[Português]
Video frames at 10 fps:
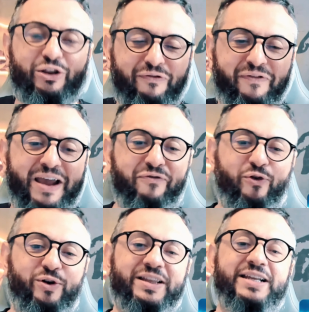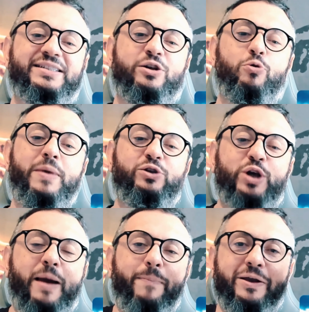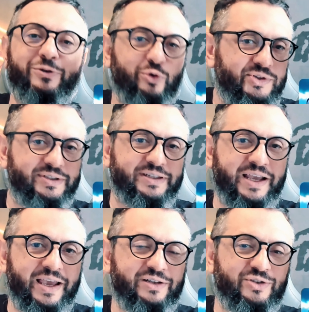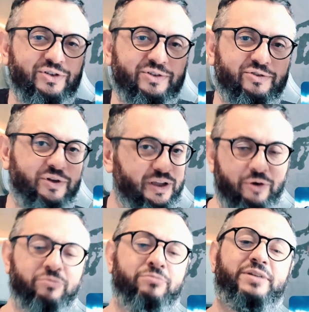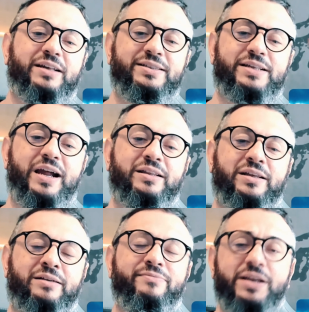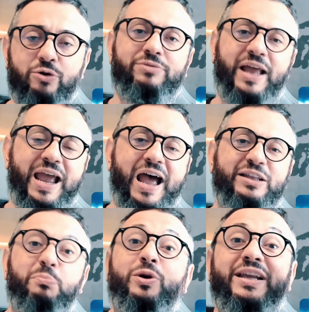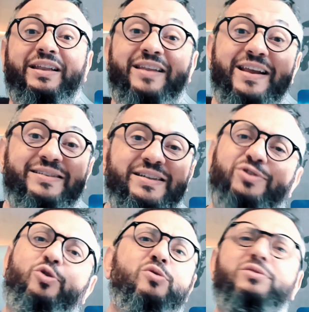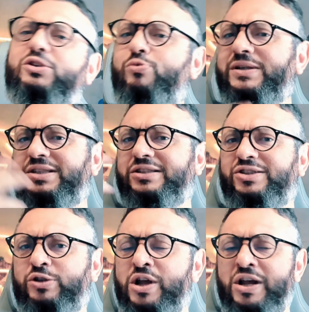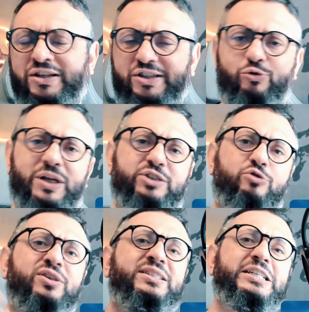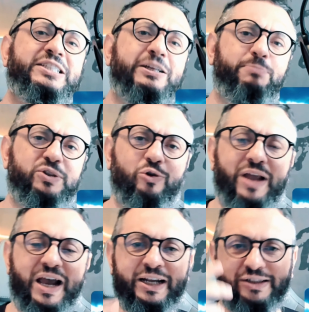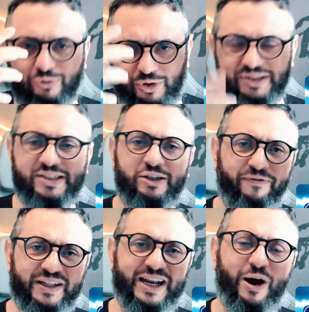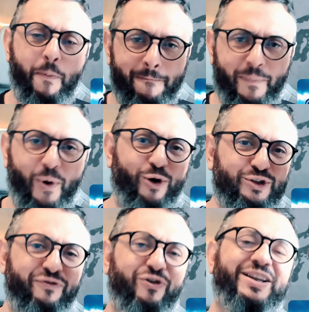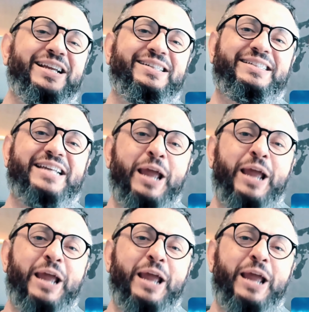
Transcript: vai fornecer um medicamento sem registro? Então, tá certa. Não, tá errada, porque tem exceções, algumas situações excepcionais, o Distrito Federal pode fornecer